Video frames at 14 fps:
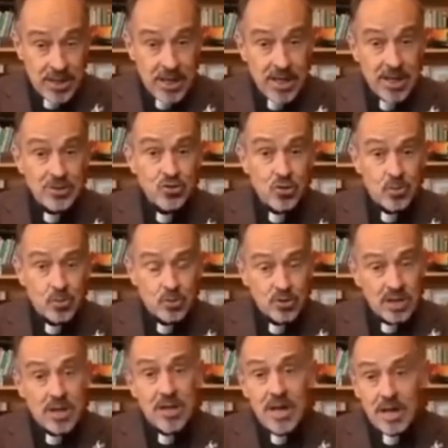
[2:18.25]
en Él
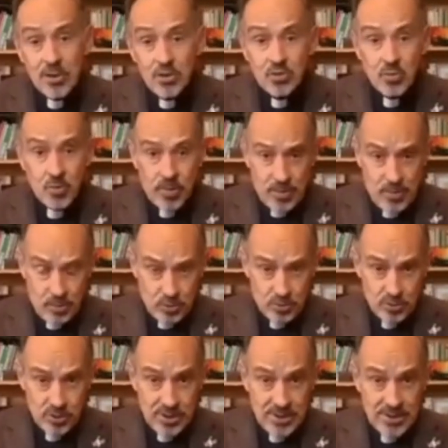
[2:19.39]
somos y en Él nos
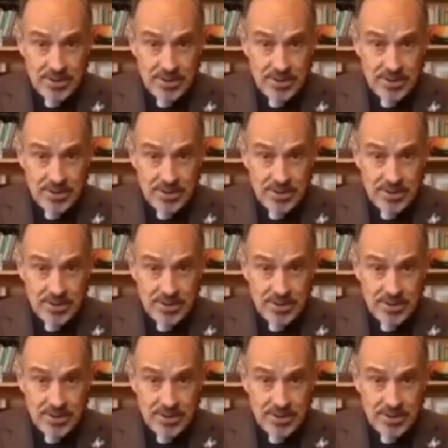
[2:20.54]
movemos.